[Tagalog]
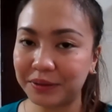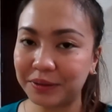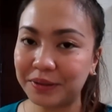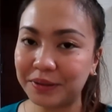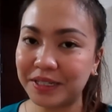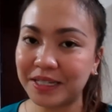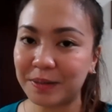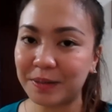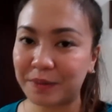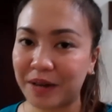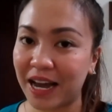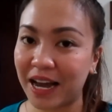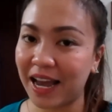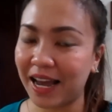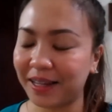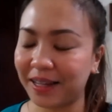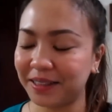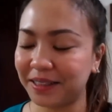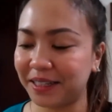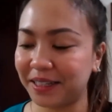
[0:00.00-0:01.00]
doon sa
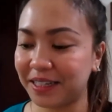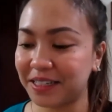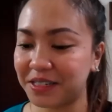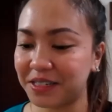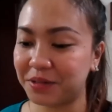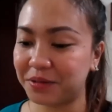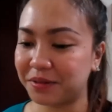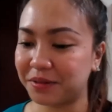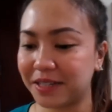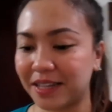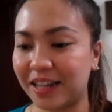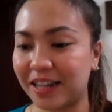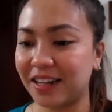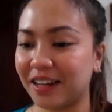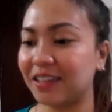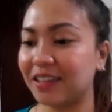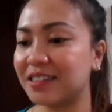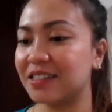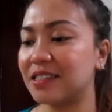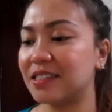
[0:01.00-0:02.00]
Makati kasi doon sila
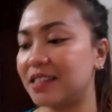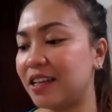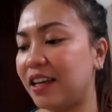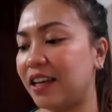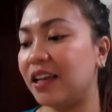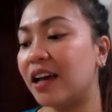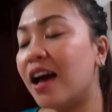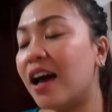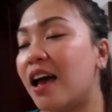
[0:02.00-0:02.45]
nagsistay.